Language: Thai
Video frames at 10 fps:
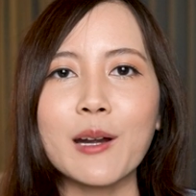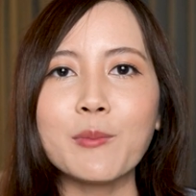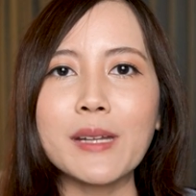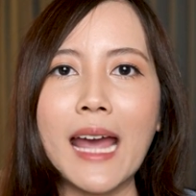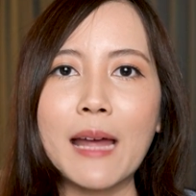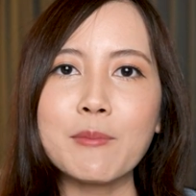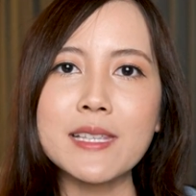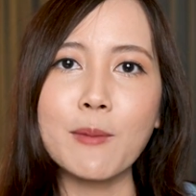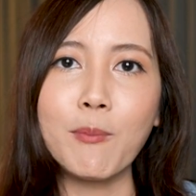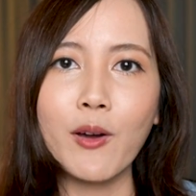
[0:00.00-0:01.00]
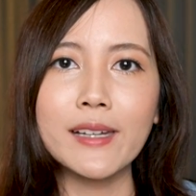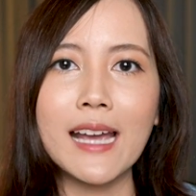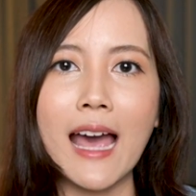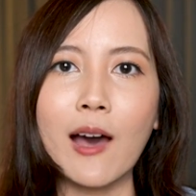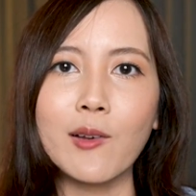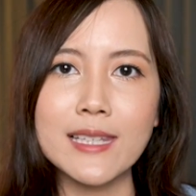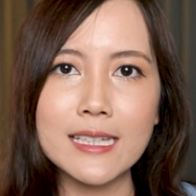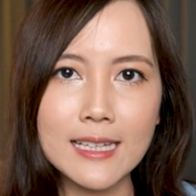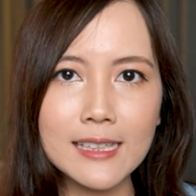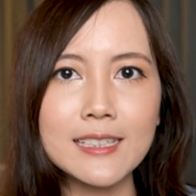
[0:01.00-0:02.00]
คลิปนี้อาจมีสปอยเนื้อหาของซี
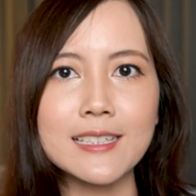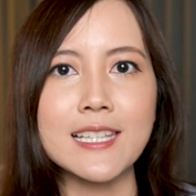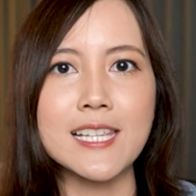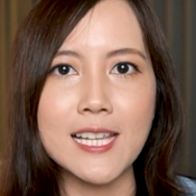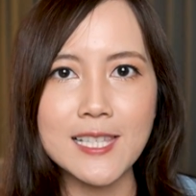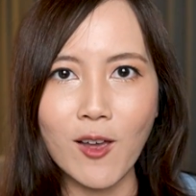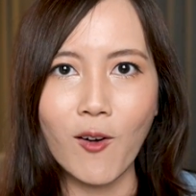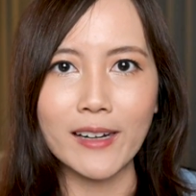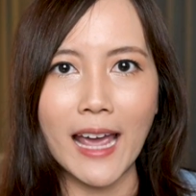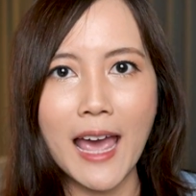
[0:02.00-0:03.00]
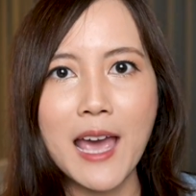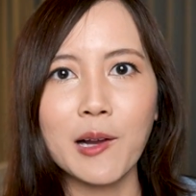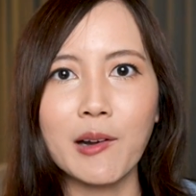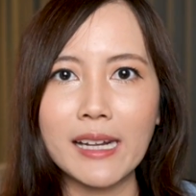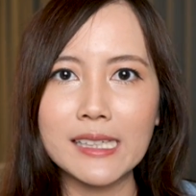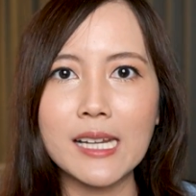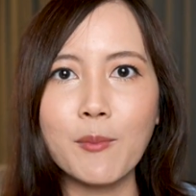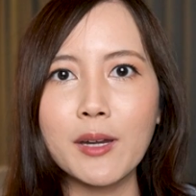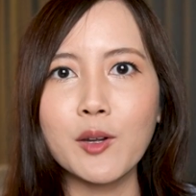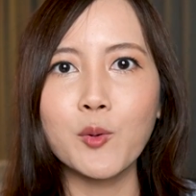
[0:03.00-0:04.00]
ซั่นหนึ่งซีซั่นสองนะใครที่ยัง
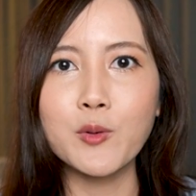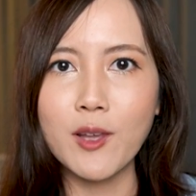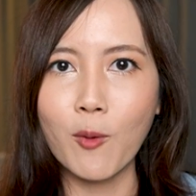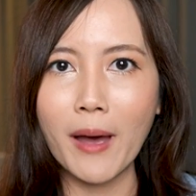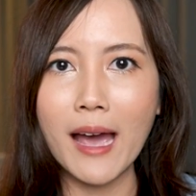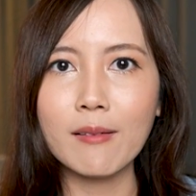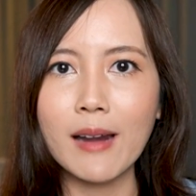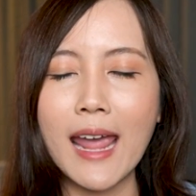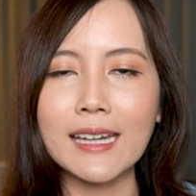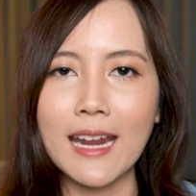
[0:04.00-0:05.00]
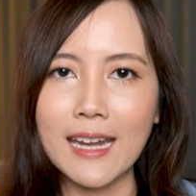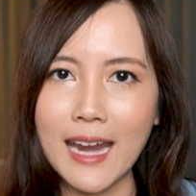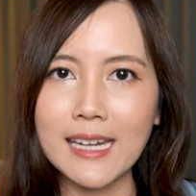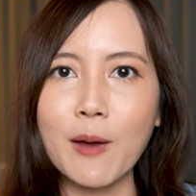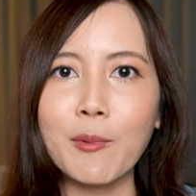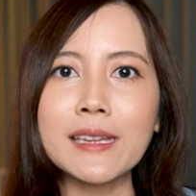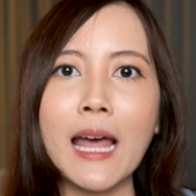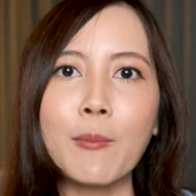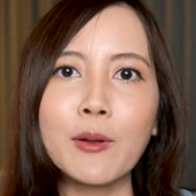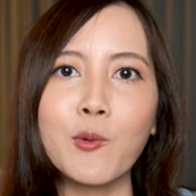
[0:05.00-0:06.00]
ไม่ได้ดูสองภาคแรกเนี่ยแนะนำให้
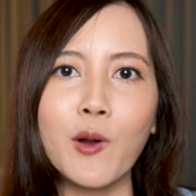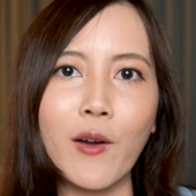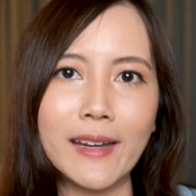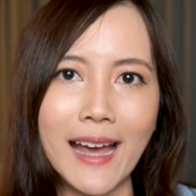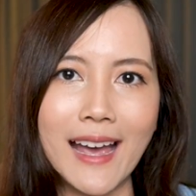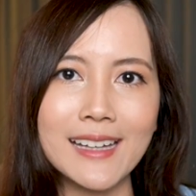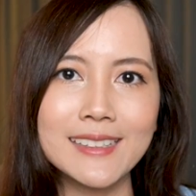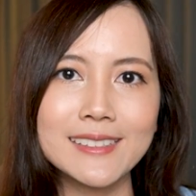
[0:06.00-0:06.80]
ตามไปดูก่อนนะคะ